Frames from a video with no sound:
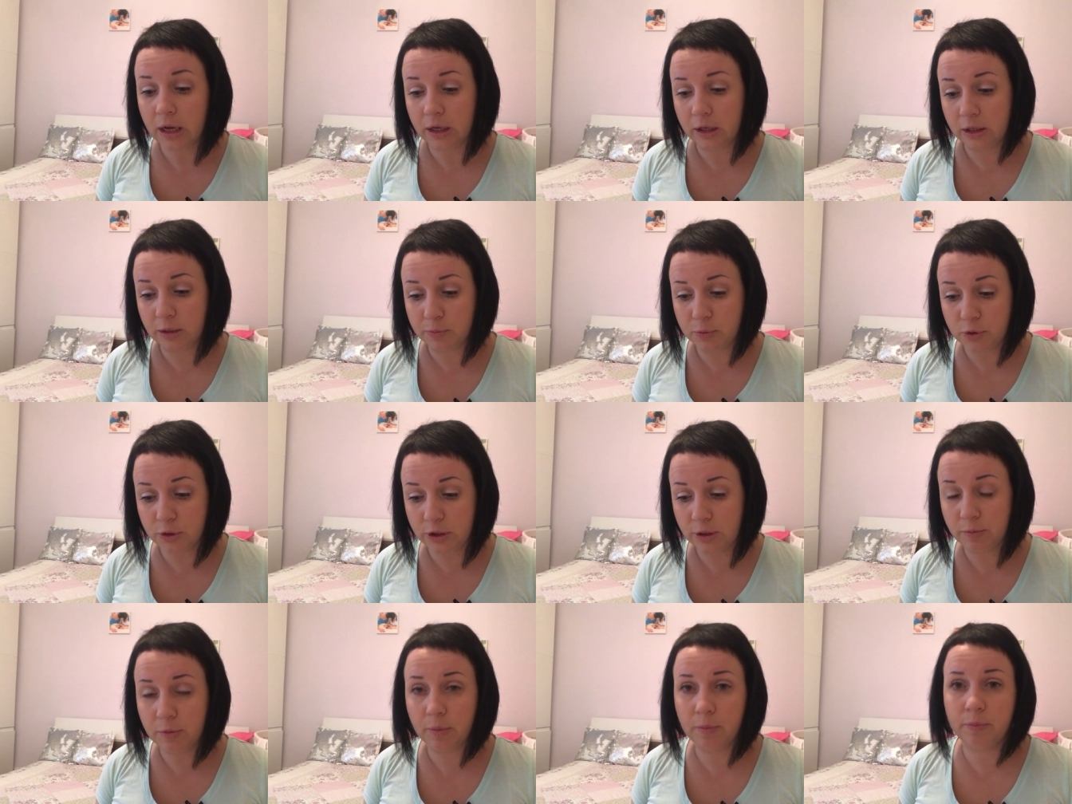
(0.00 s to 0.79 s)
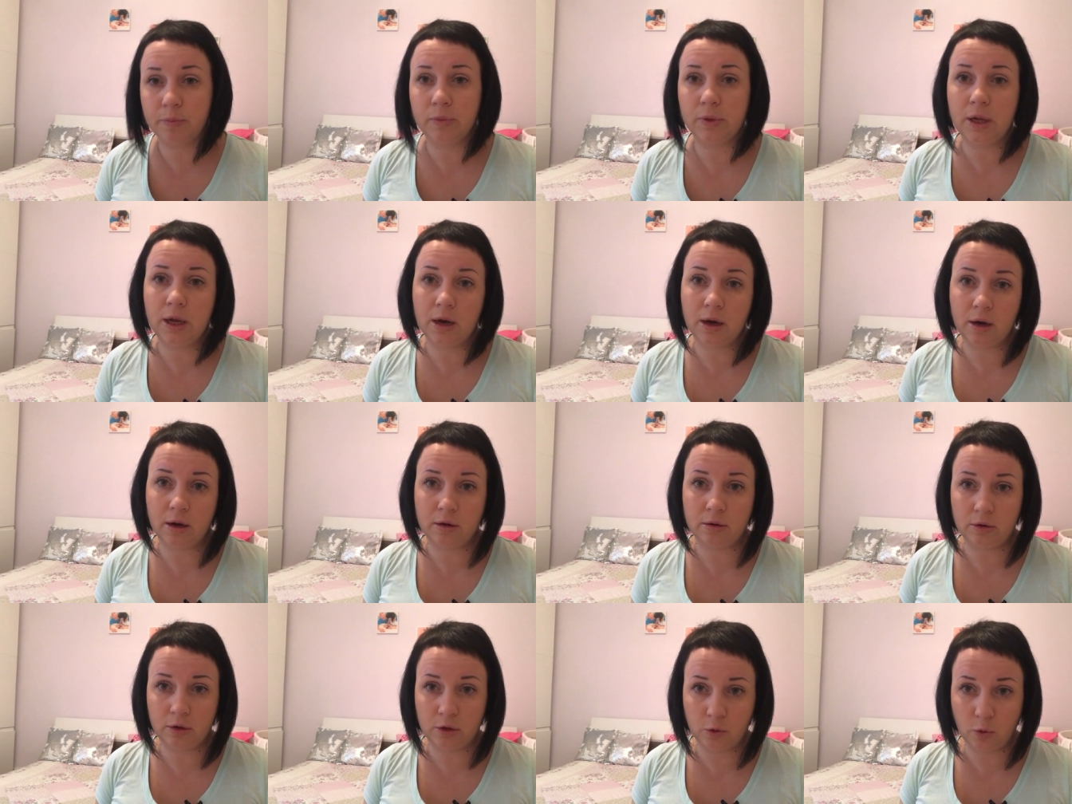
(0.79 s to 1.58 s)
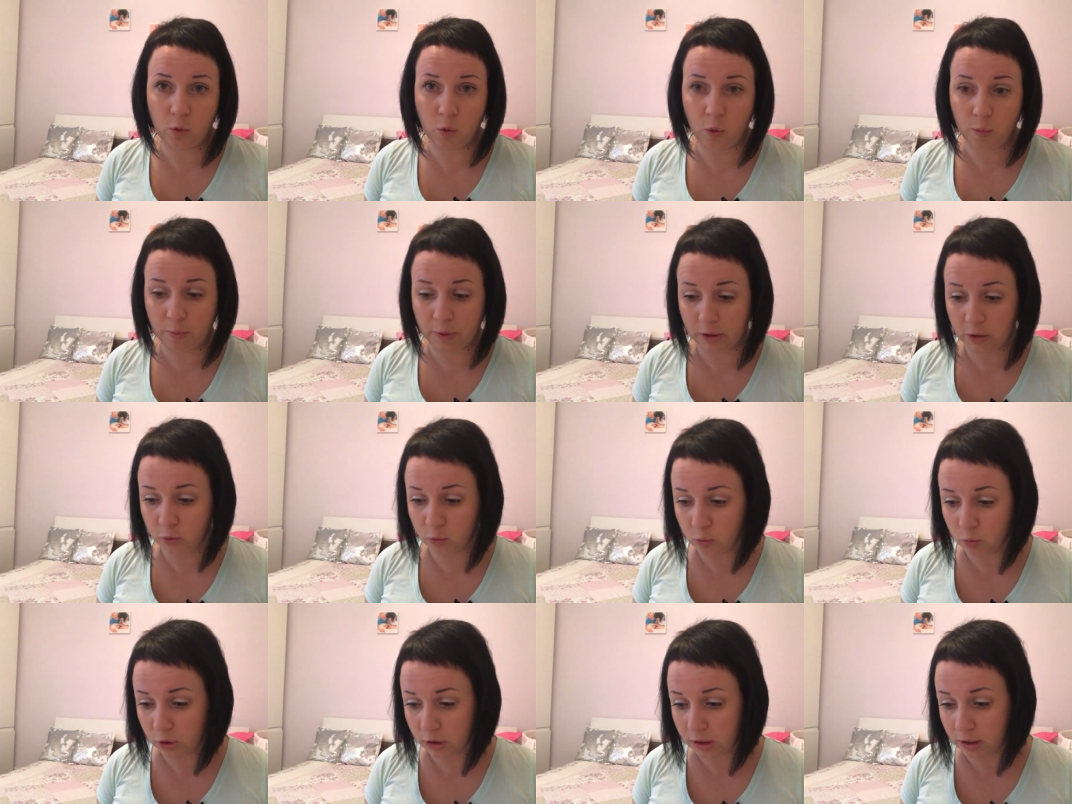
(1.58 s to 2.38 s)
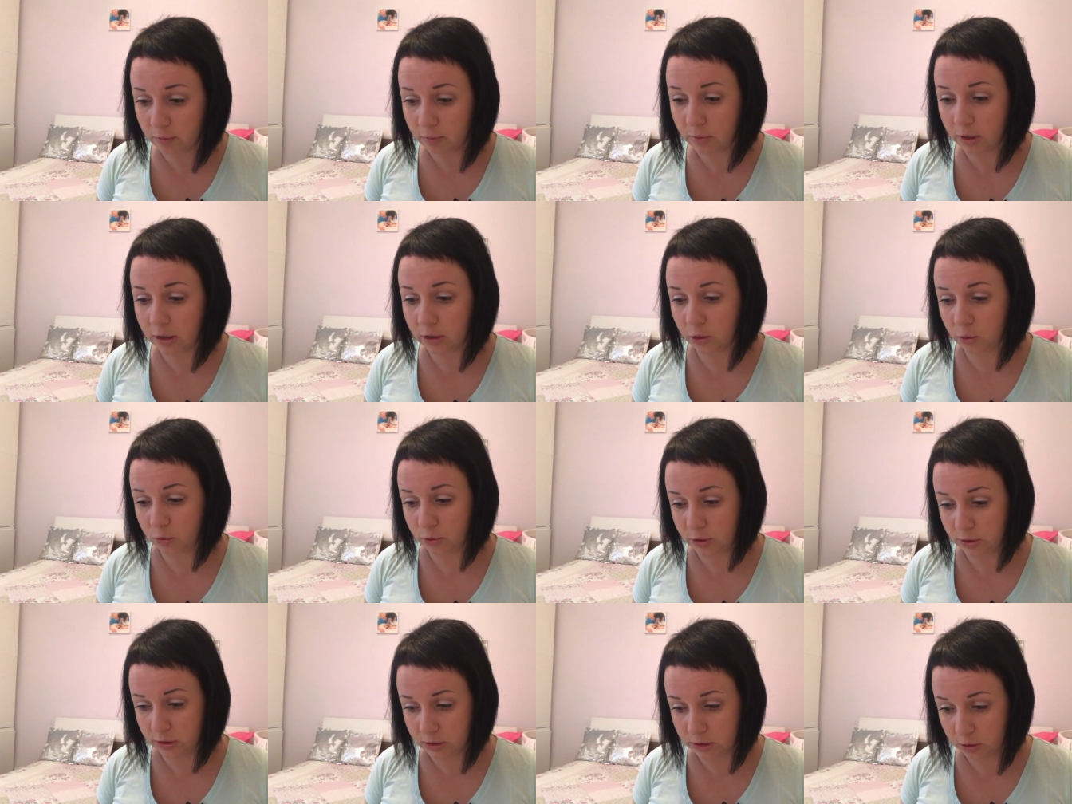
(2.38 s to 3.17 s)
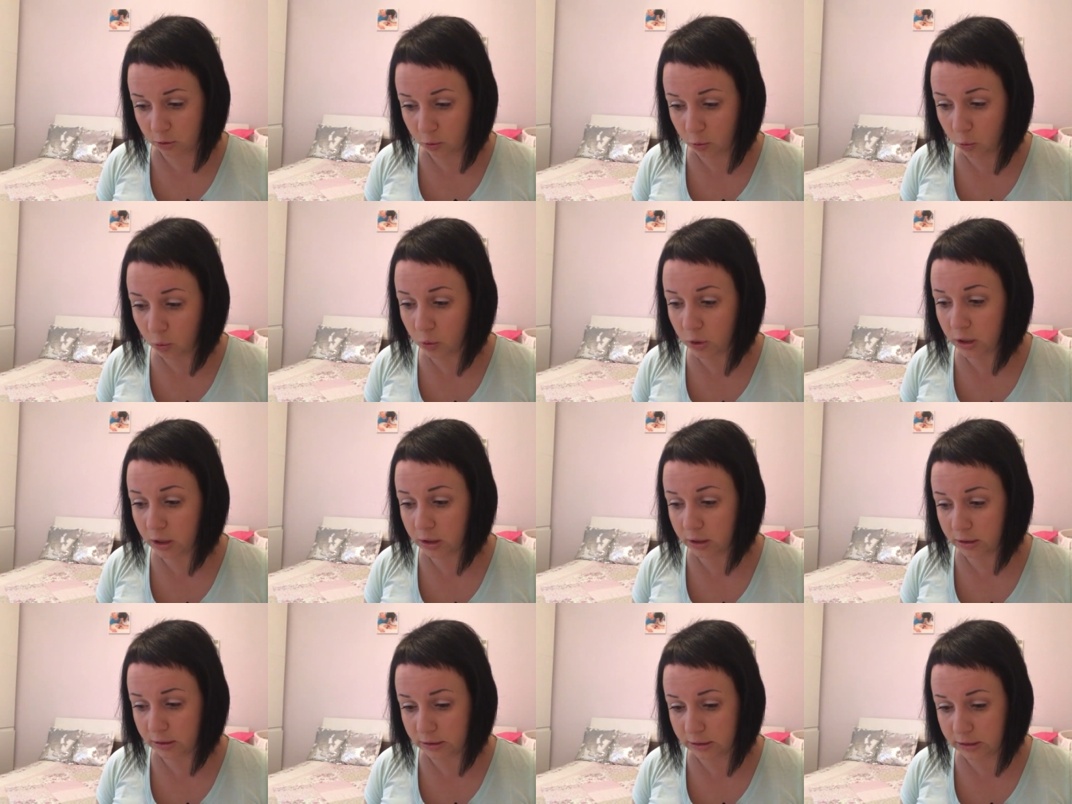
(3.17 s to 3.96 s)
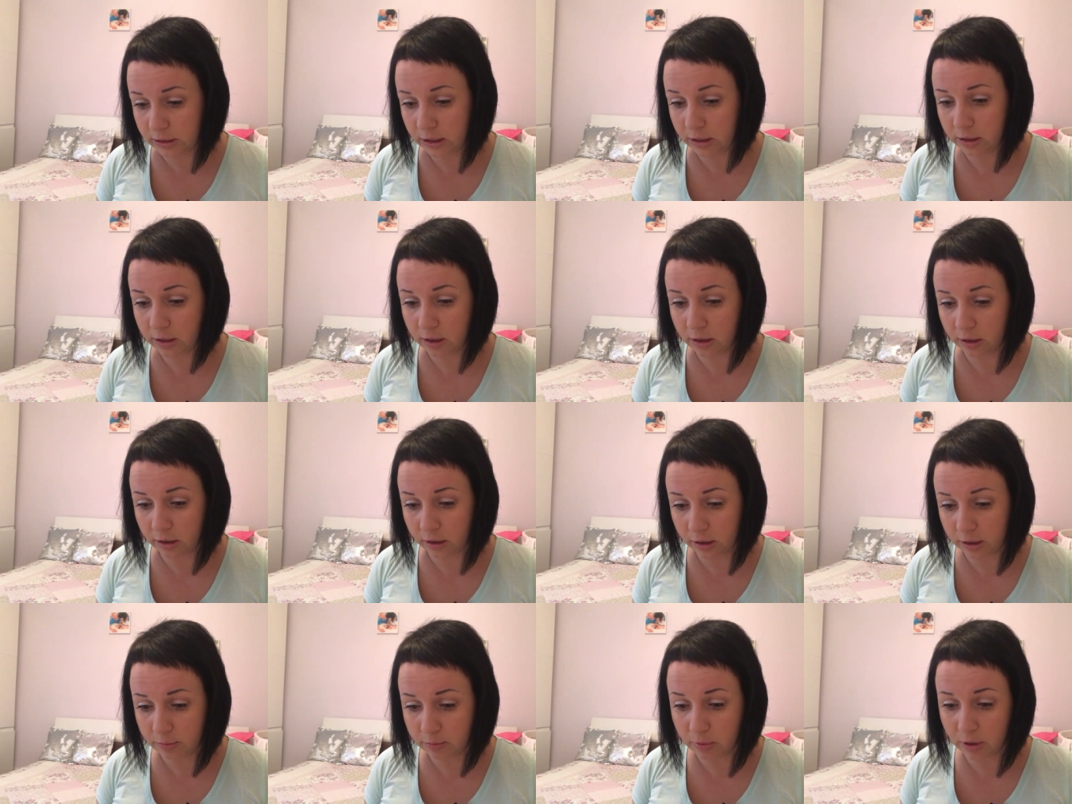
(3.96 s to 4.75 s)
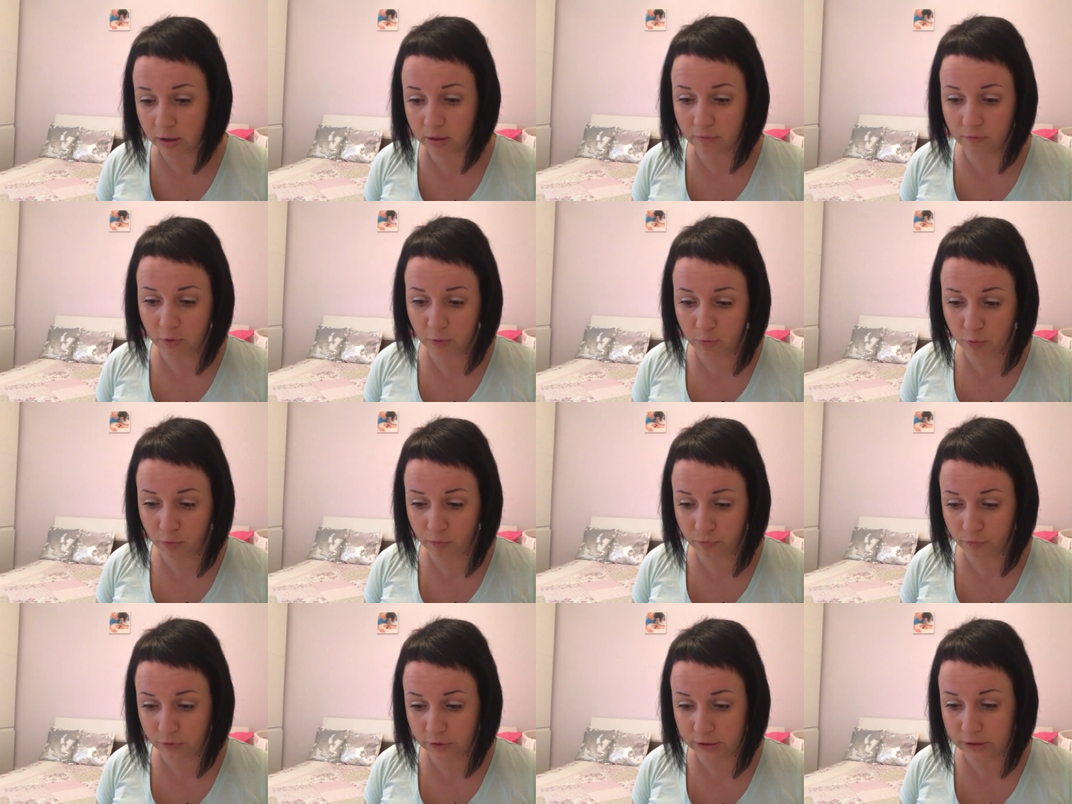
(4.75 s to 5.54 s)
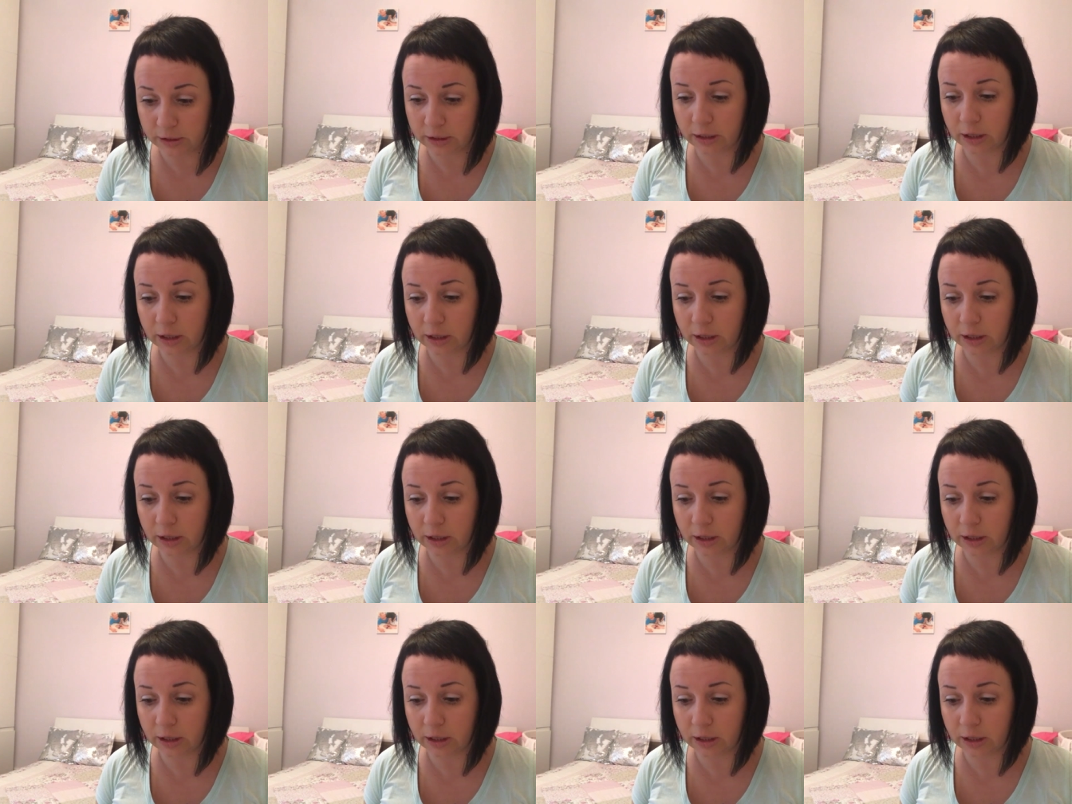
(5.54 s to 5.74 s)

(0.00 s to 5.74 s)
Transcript: К допустимым для ИКО продуктам относятся кролик, индейка, рыба в любом виде.